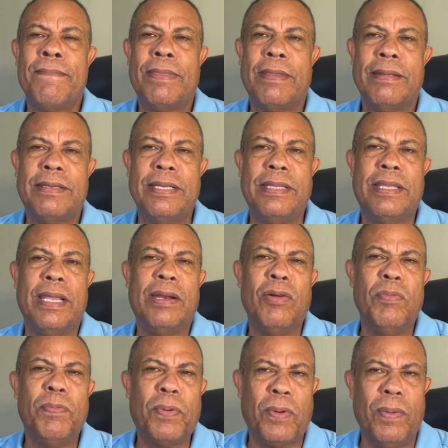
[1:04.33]
si tiene
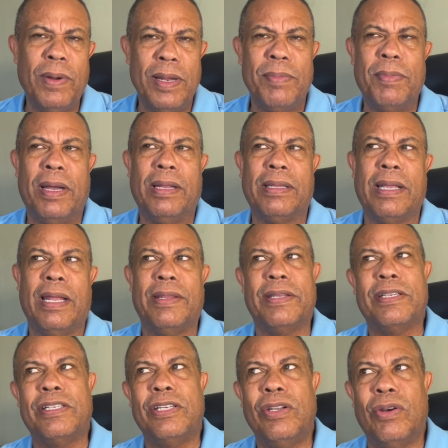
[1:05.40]
un problema de
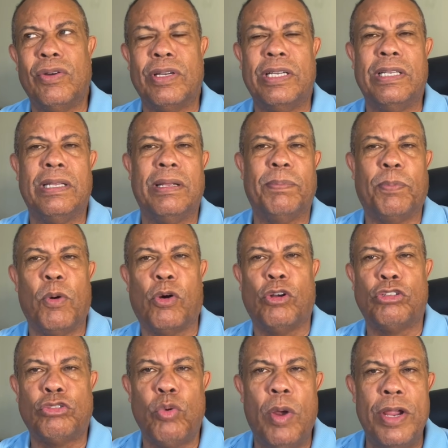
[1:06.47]
adicción y de poco
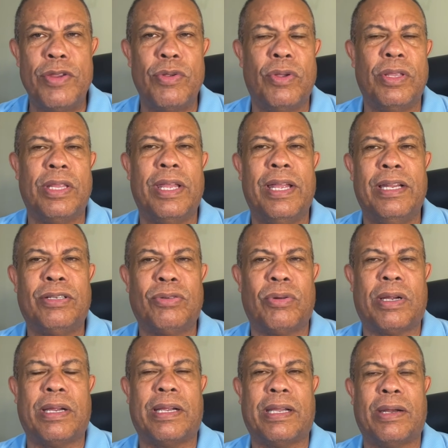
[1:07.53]
sueño y de eso,
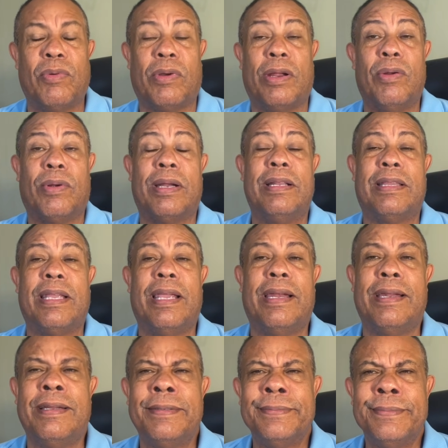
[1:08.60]
que creo que es lo que él
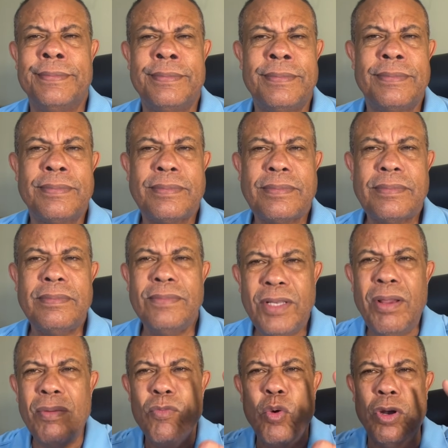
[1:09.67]
tiene,
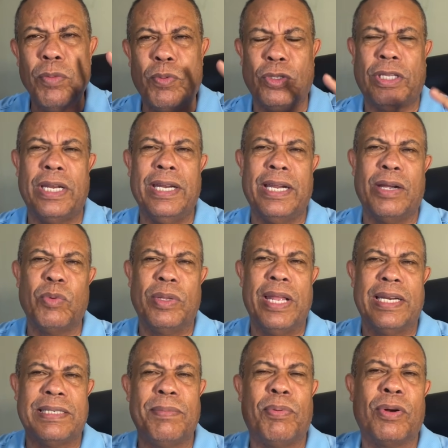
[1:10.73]
bueno, pues tiene que
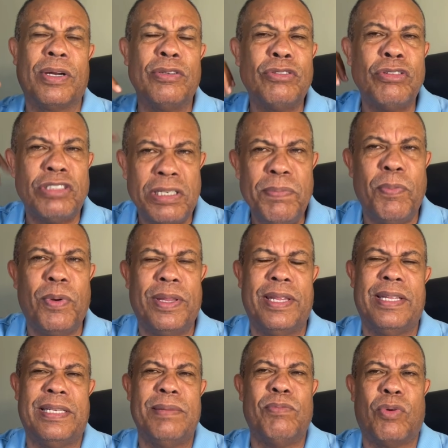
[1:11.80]
cuidarse porque eso sí puede
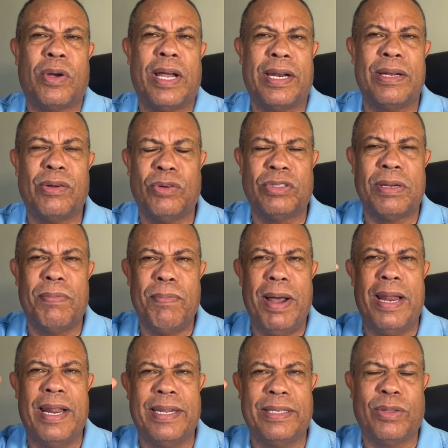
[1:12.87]
desembocar en cosas
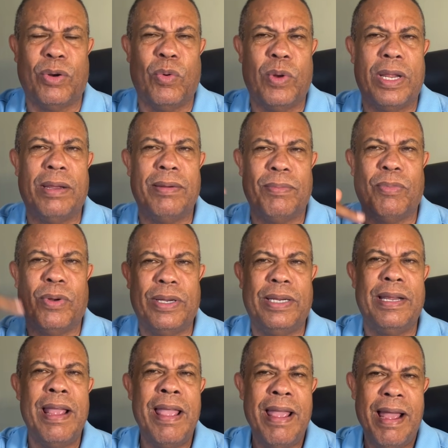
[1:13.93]
malas. Y esto lo voy,
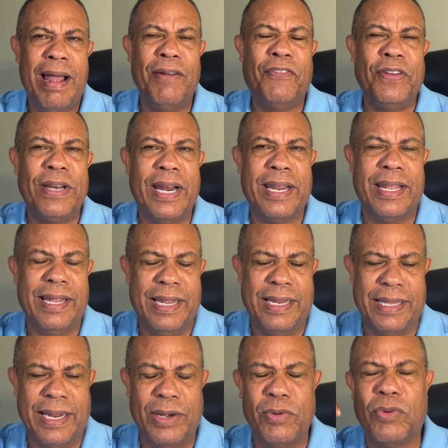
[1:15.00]
voy al final a,
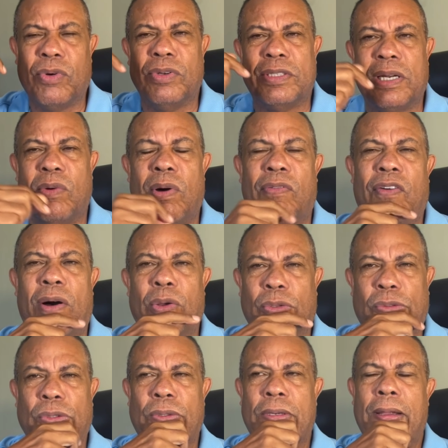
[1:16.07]
darle un consejo a Fausto.